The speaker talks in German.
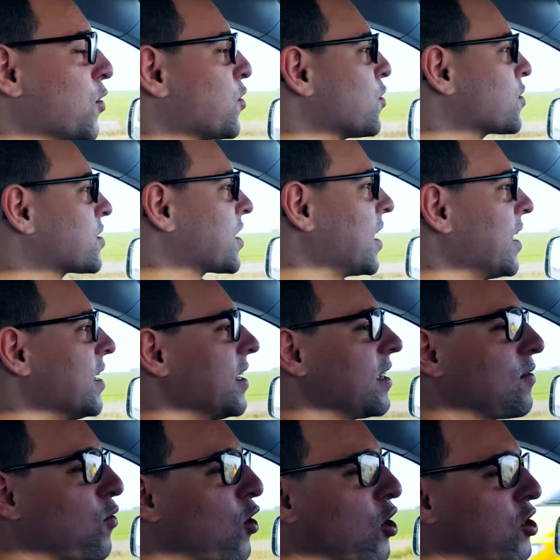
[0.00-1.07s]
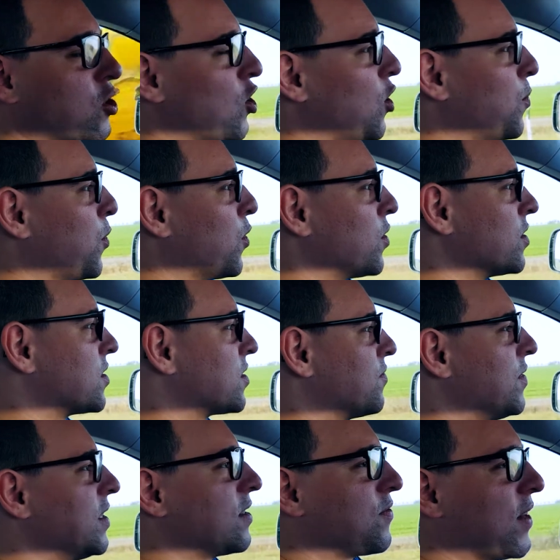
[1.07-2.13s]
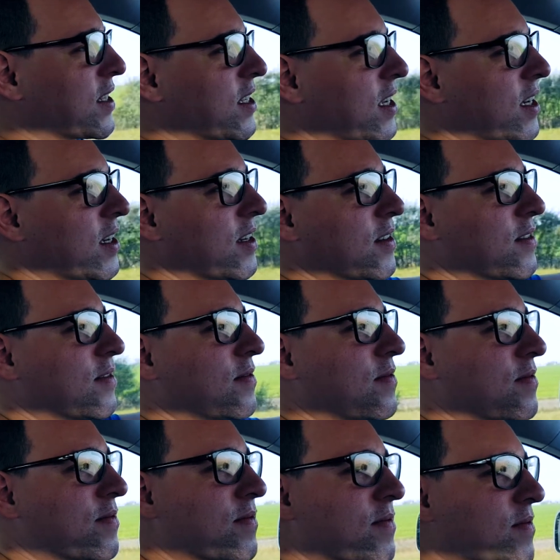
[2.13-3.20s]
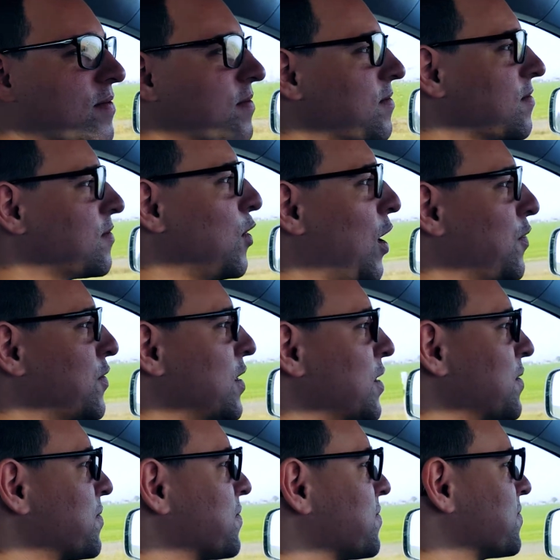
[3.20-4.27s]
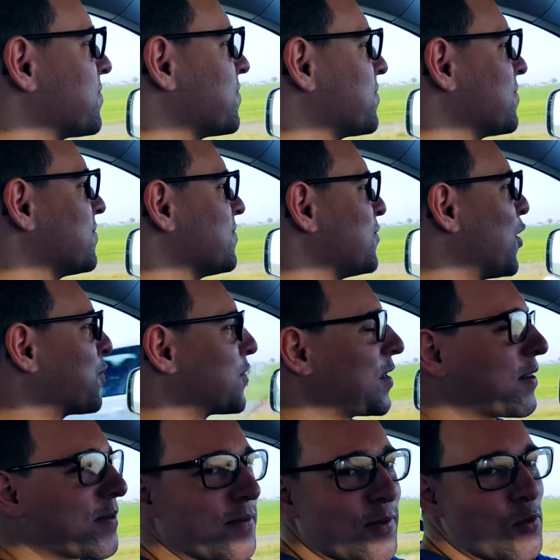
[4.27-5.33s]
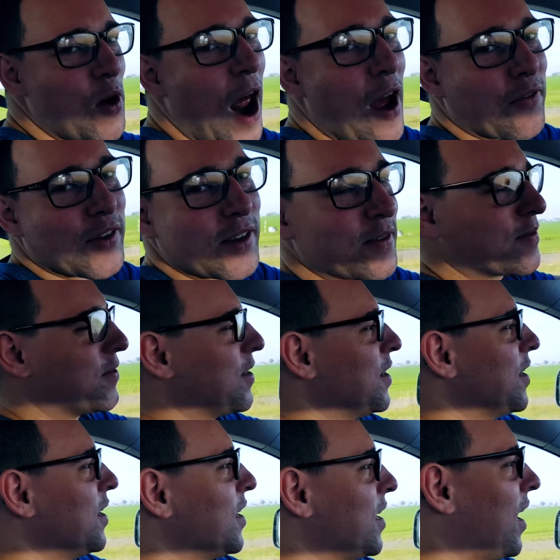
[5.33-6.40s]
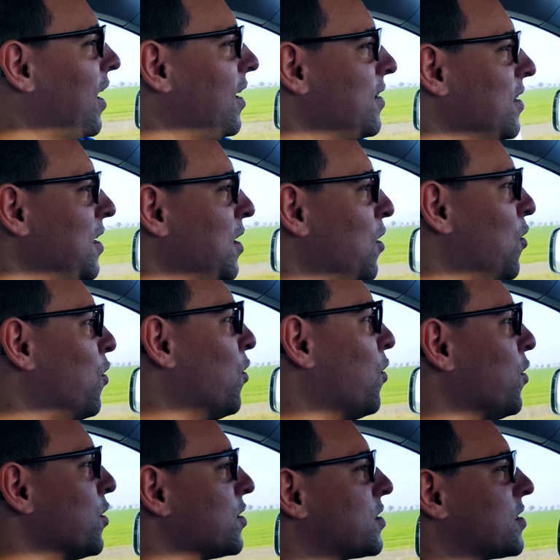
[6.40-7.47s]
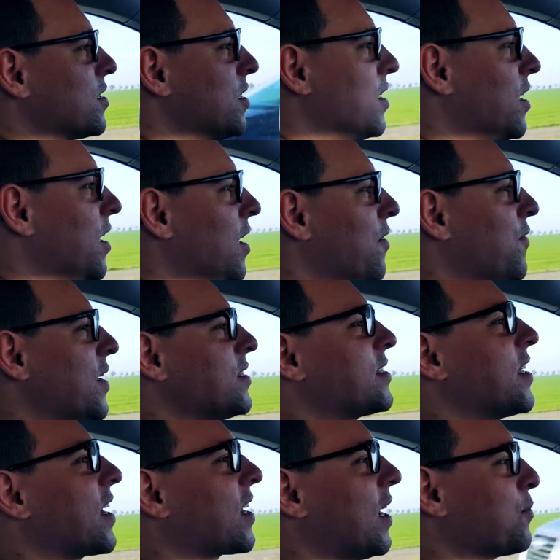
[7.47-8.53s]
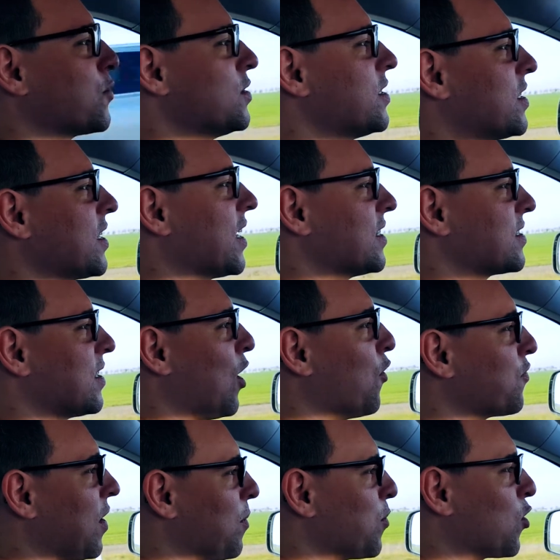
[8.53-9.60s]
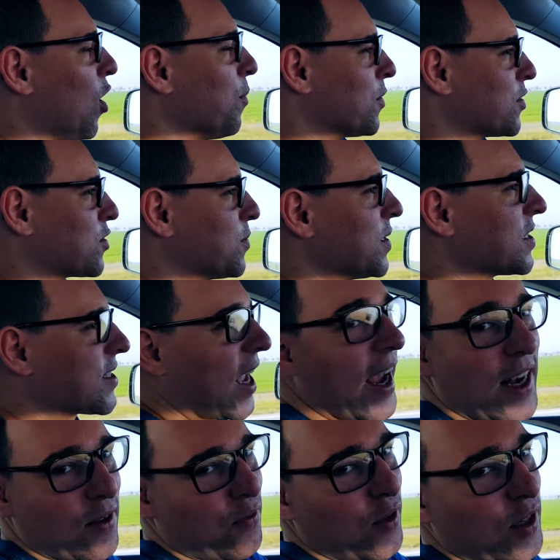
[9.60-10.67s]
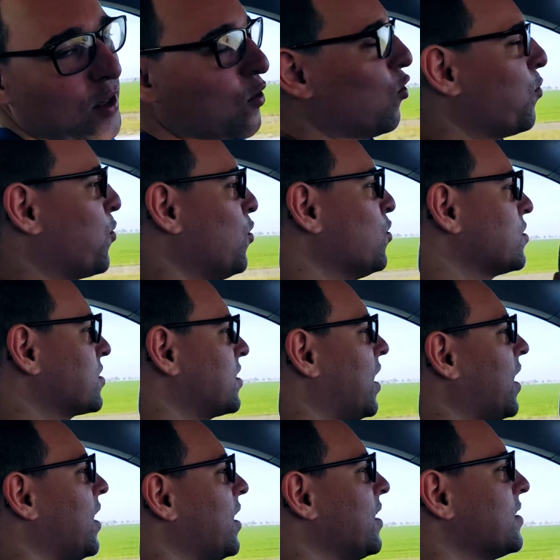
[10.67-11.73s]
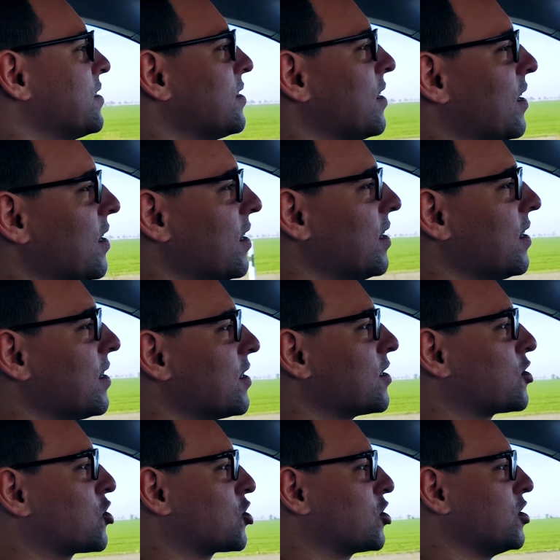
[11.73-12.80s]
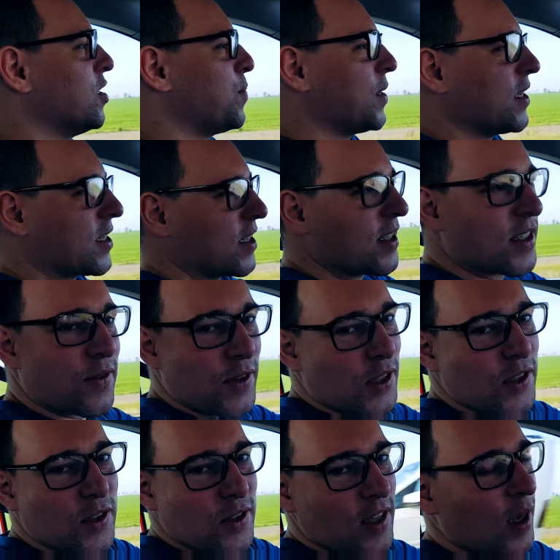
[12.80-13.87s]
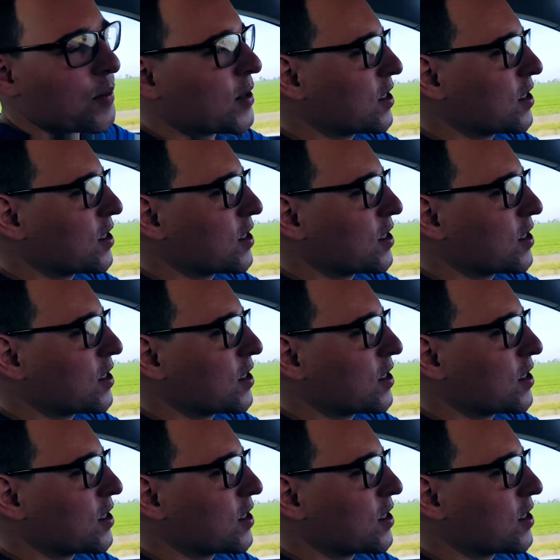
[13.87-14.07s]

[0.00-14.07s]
Produkttraining, Workshop und Wildwasser. Rafting. Rafting gerappt. Ja, und wenn es denn klappt und ich die ganzen Aufnahmen bekomme oder zumindest eine von den GoPros, dann äh, schnippel ich dieses Video zusammen.